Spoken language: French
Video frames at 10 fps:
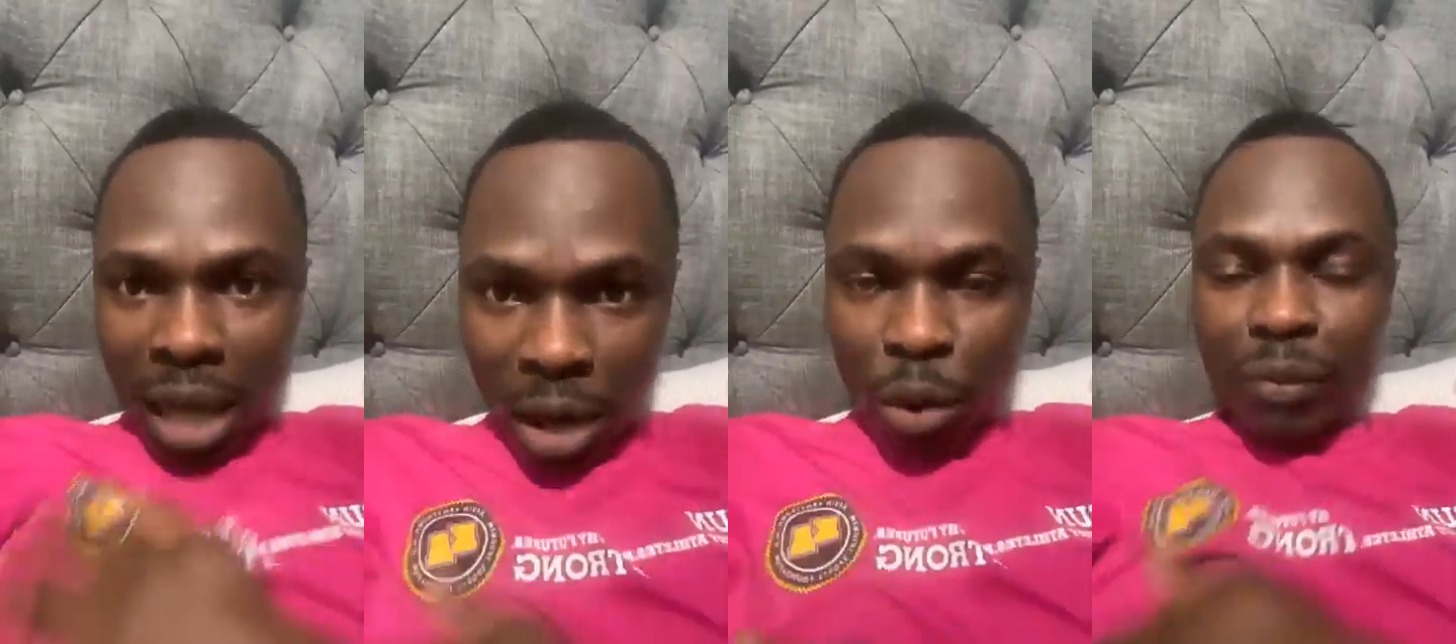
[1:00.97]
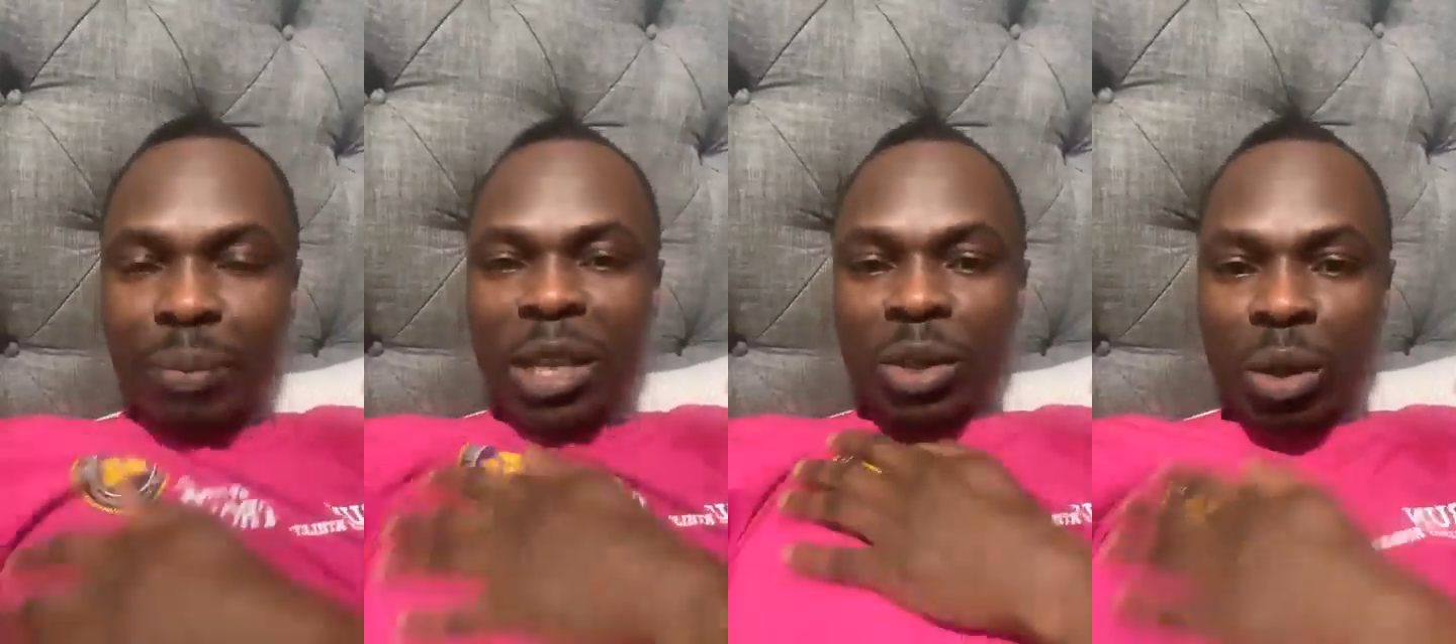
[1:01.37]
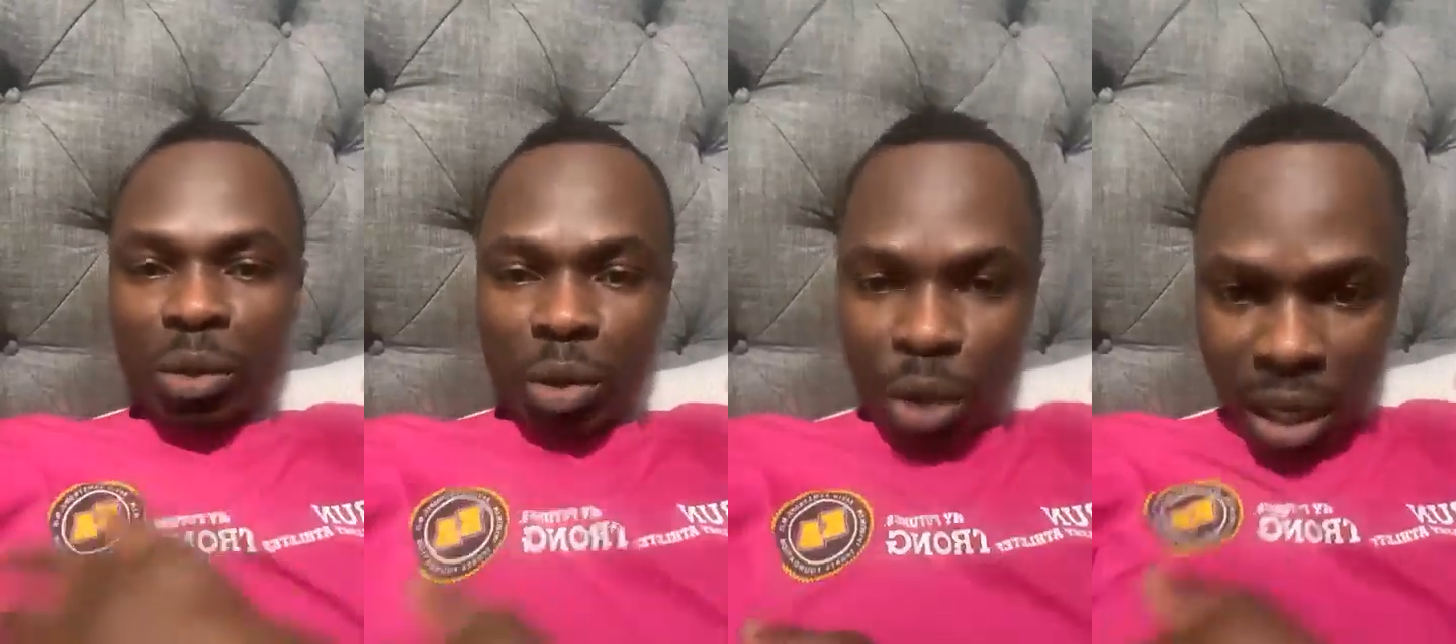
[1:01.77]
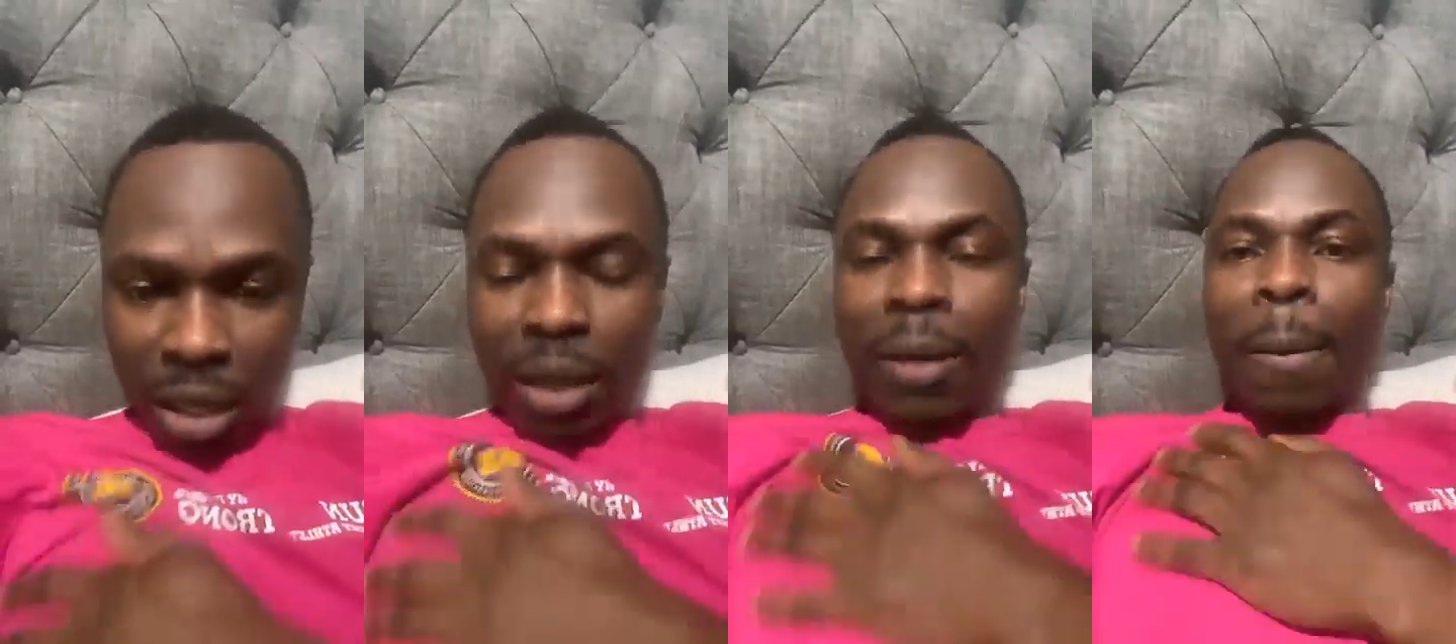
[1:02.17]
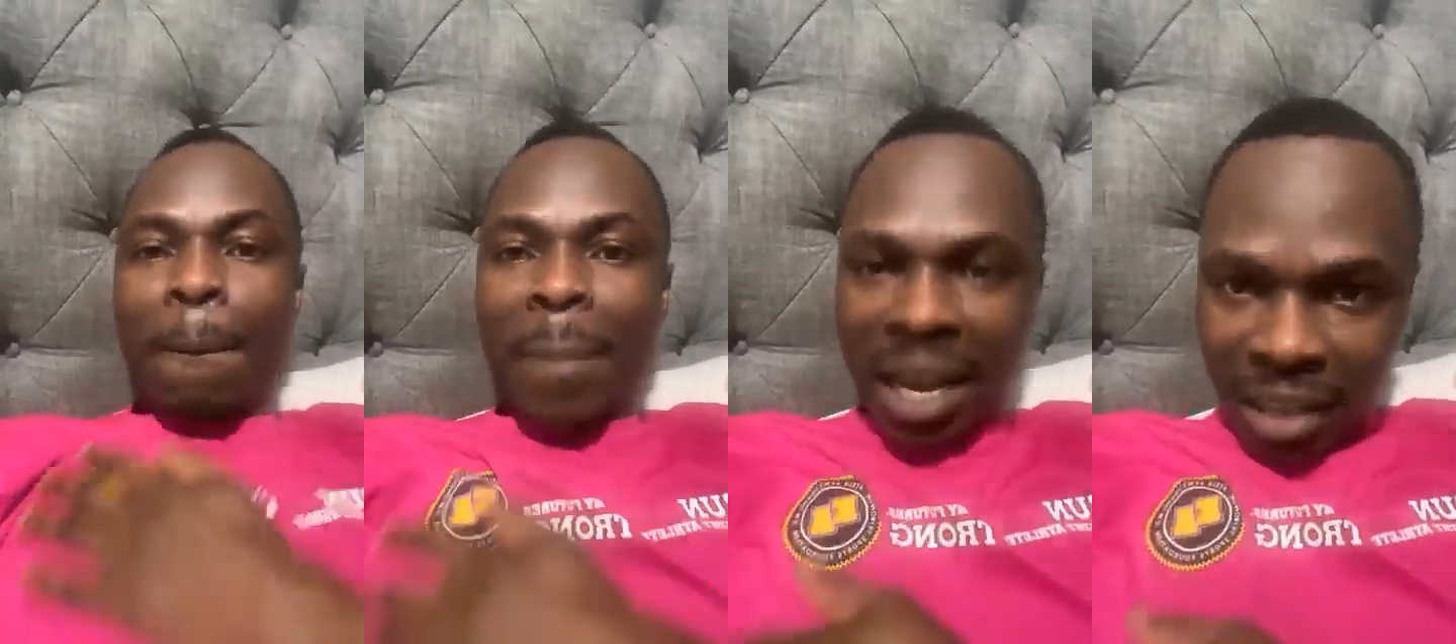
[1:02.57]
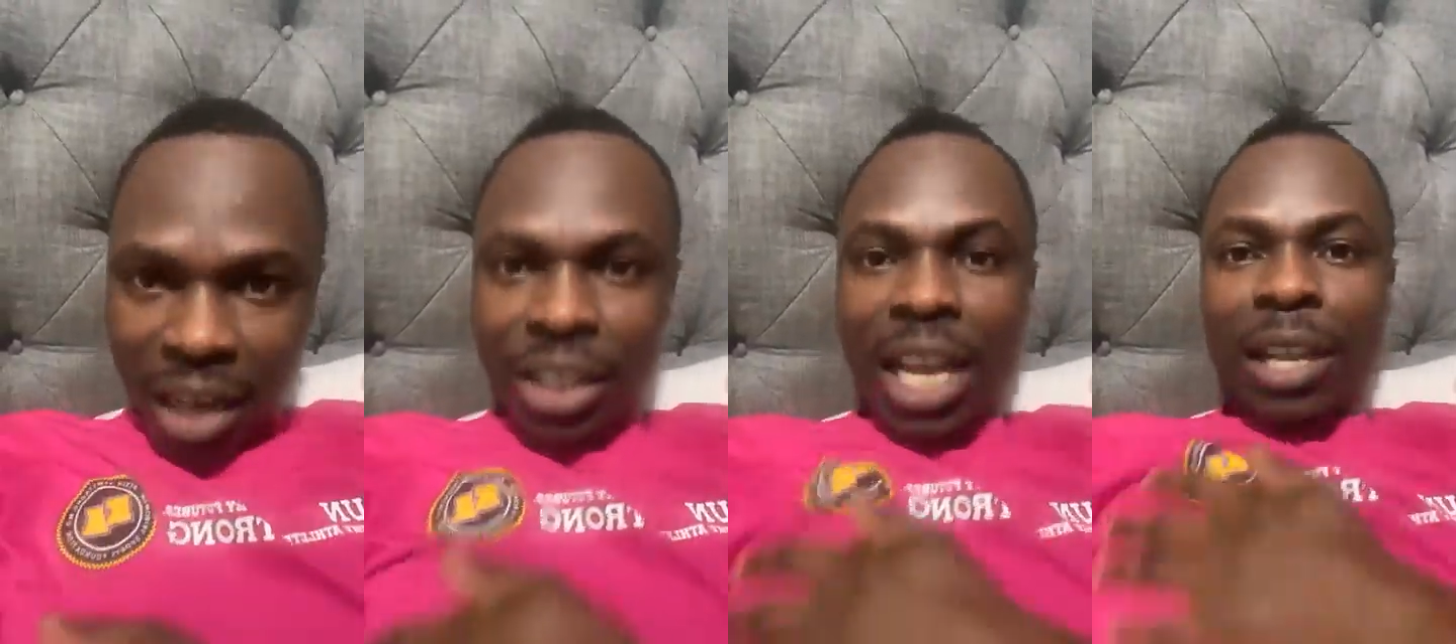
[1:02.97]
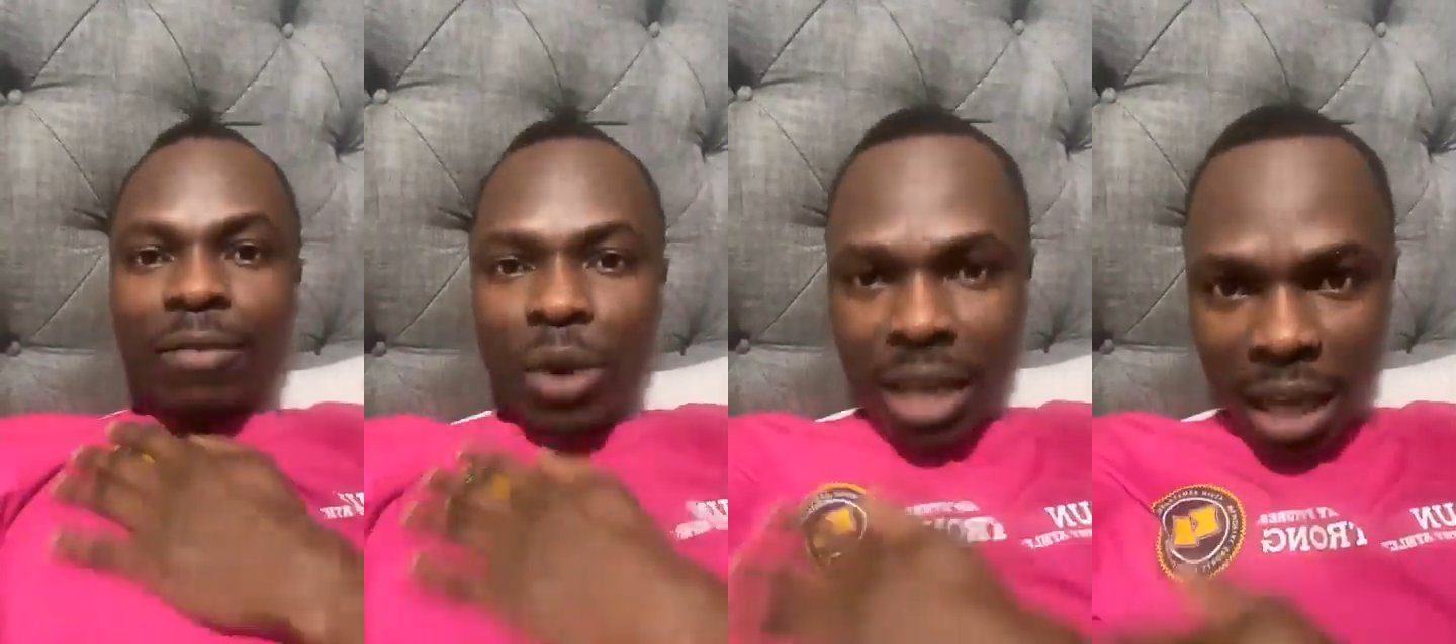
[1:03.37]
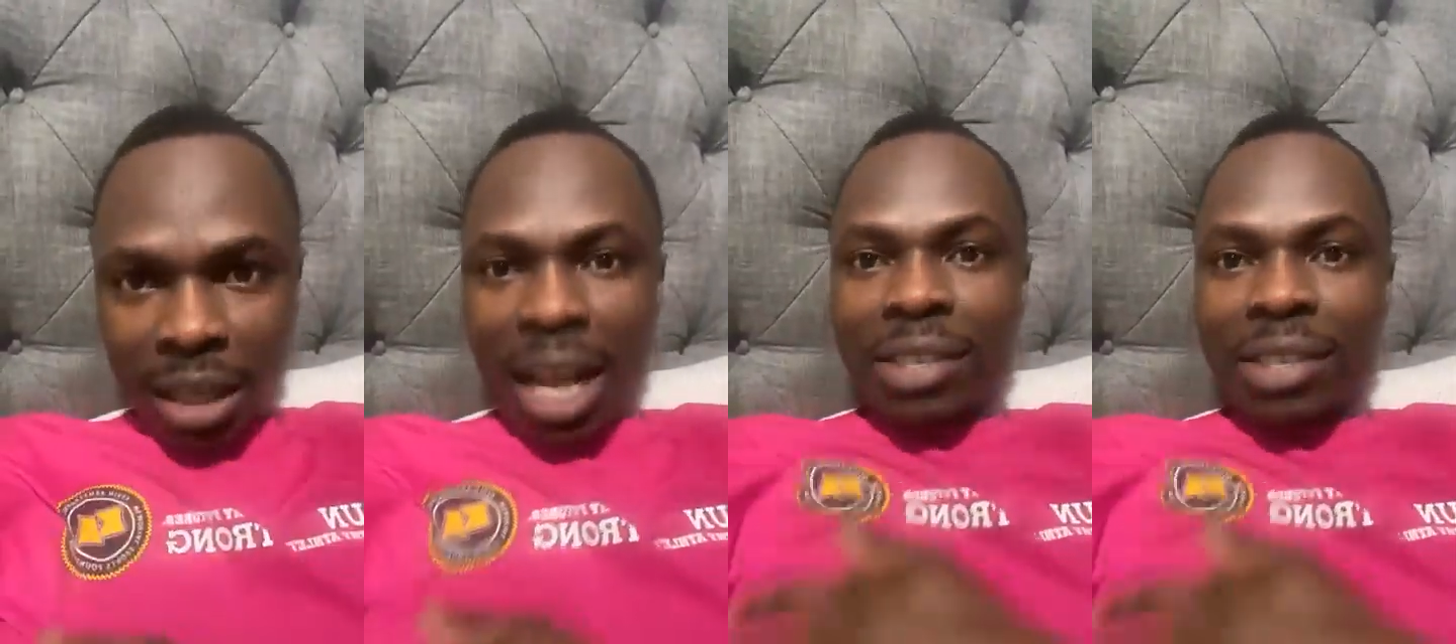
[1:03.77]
49 personnes. OK. Partagez, vous qui êtes